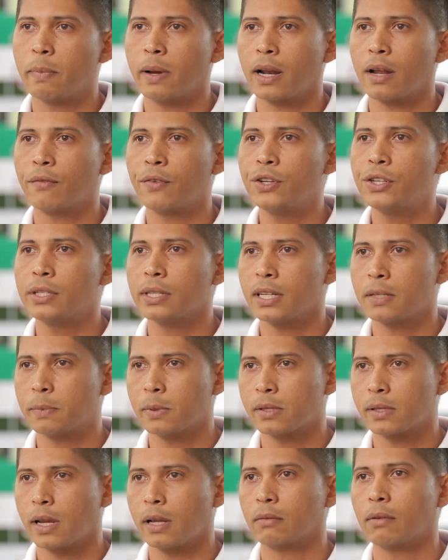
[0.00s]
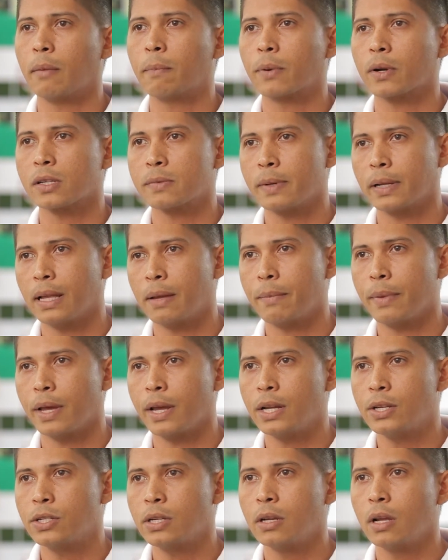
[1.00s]
para 23%
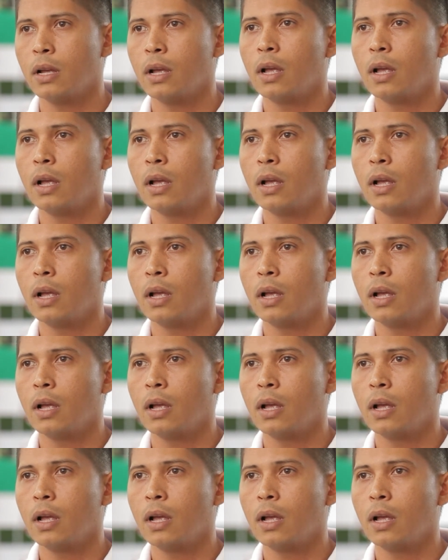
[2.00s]
aproximadamente,